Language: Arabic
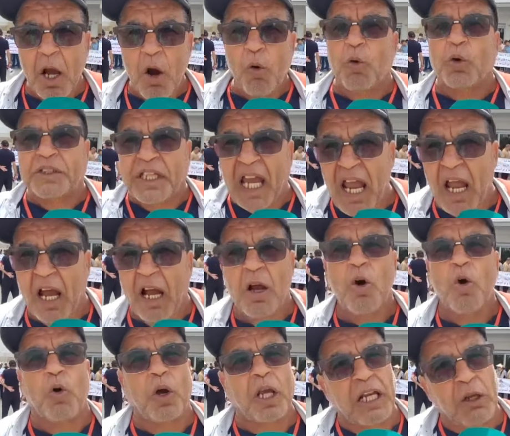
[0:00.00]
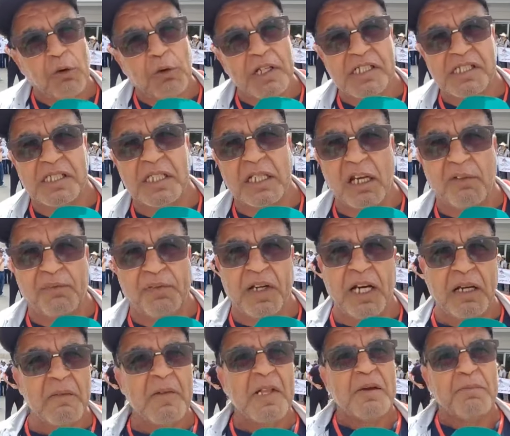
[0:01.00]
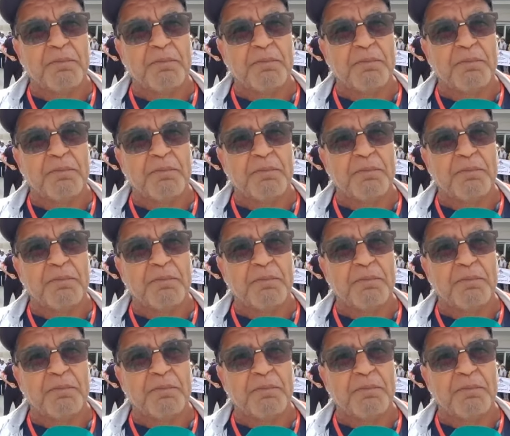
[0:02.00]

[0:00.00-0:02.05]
وضيع وخلاو لي 60000 ريال